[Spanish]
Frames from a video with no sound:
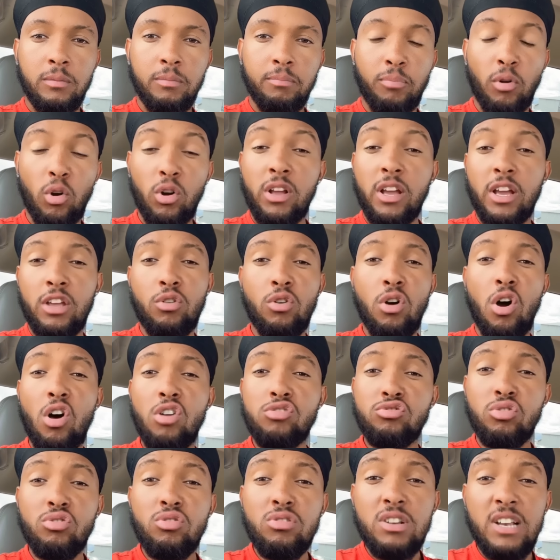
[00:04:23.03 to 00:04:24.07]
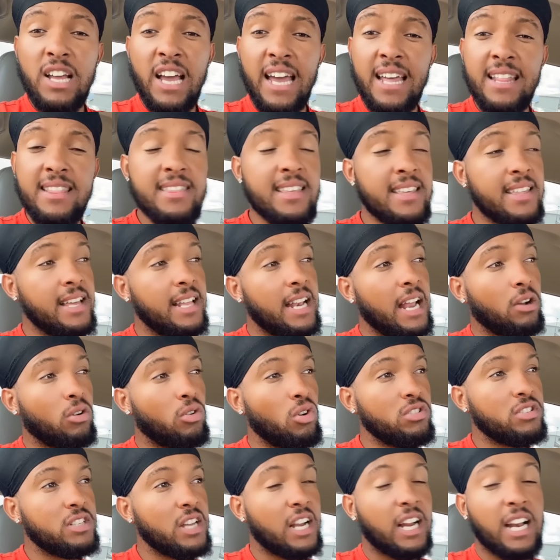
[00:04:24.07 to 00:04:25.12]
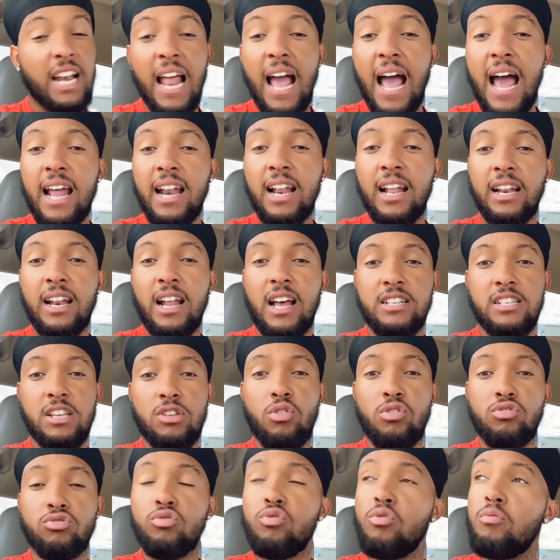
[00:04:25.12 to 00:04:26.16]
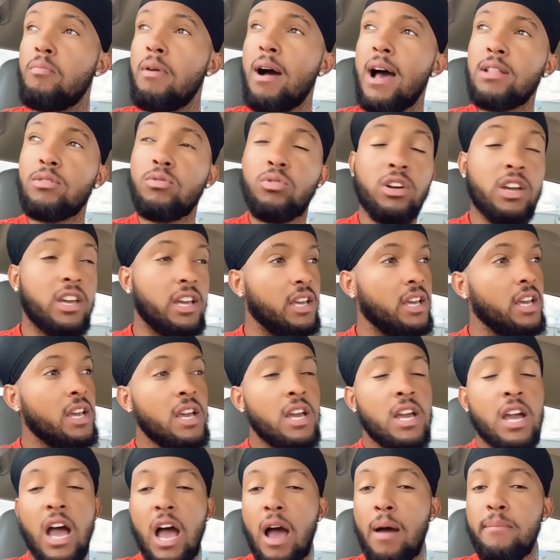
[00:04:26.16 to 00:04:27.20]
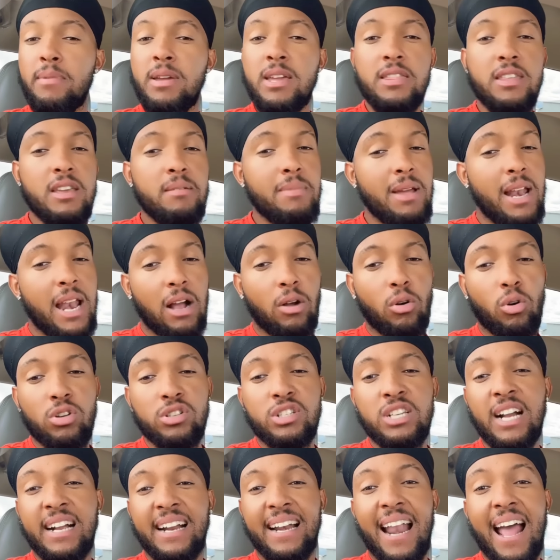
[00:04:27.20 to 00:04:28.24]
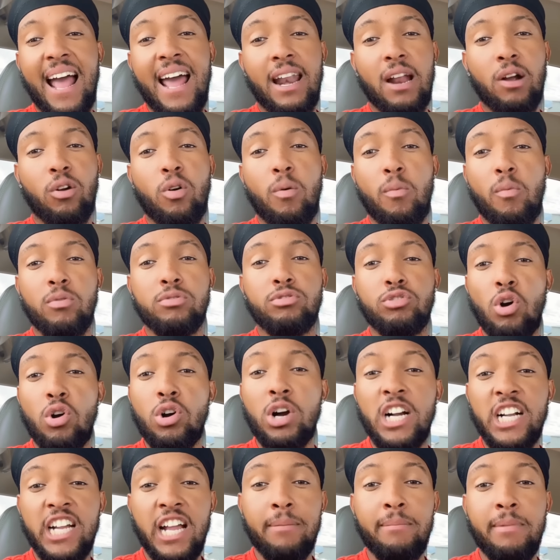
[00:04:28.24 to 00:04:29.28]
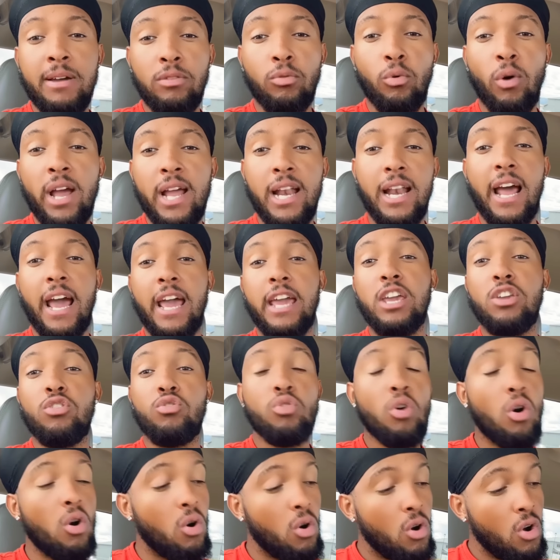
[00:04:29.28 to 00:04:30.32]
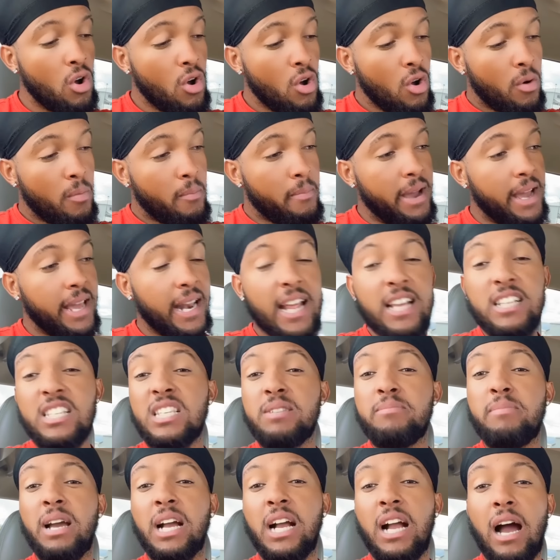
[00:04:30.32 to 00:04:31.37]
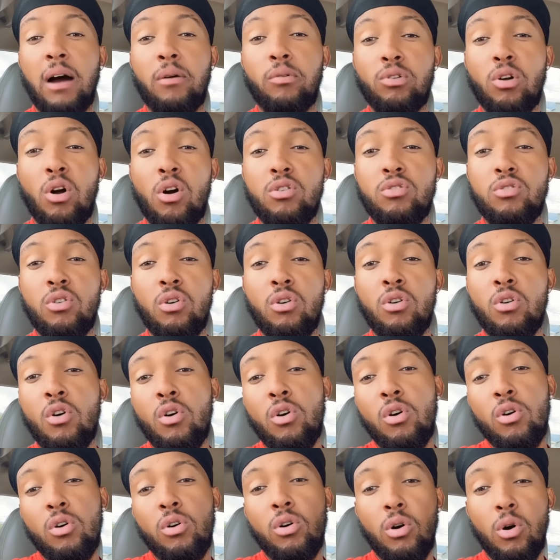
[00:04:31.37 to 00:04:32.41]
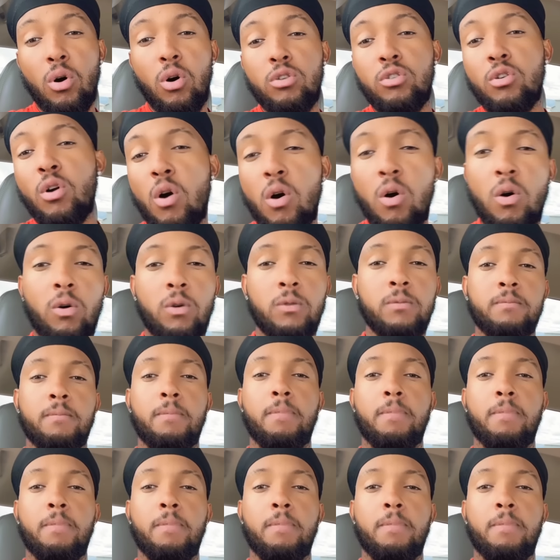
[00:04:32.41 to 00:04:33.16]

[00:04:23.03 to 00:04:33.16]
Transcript: Porque yo soy gente de la cosa clara, raza. Yo soy un vato que a mí dime la cosa clara como son, aunque me duela. Y yo veré si me encabrono o no.